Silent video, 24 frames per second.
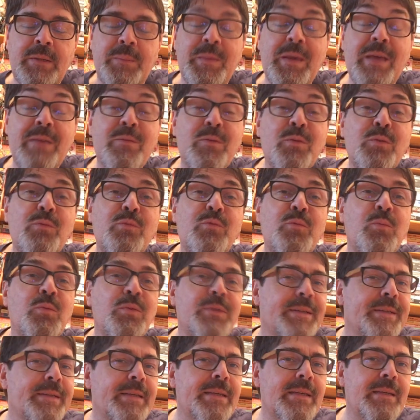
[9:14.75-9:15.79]
Mais avant de vous
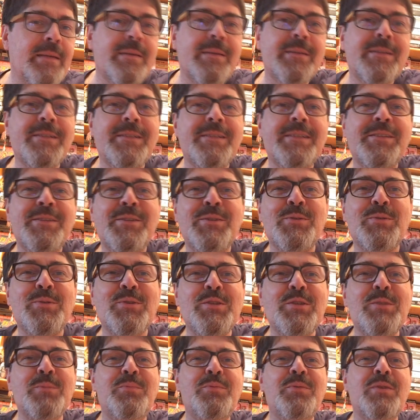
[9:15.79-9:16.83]
montrer euh, ce
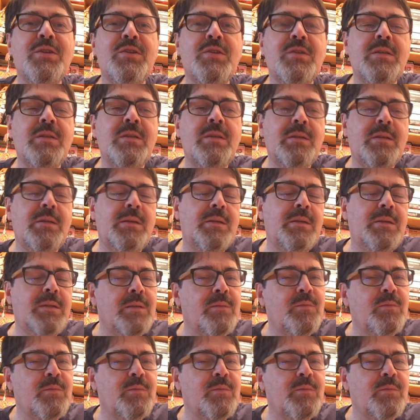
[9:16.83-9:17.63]
que j'ai pu acheter qui,